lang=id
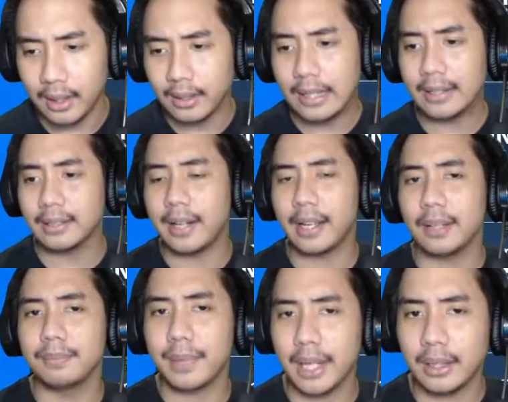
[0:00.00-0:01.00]
dari
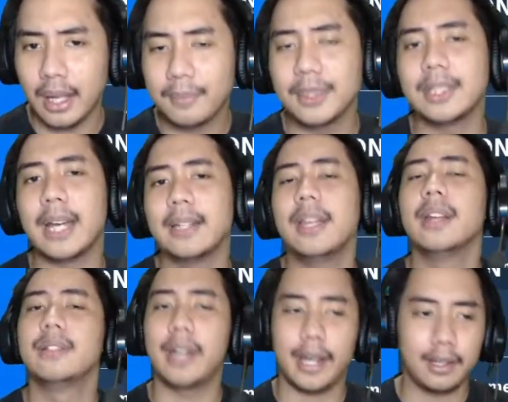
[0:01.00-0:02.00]
dragon breath menjadi
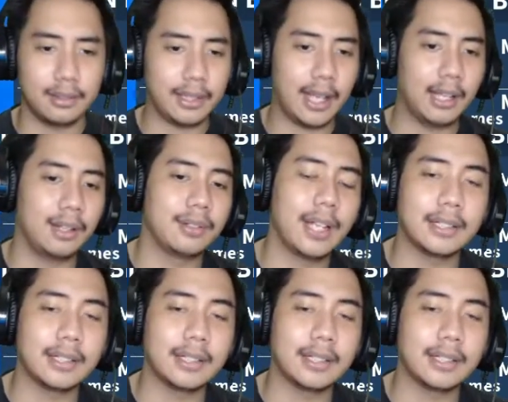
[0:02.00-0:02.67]
dragon talent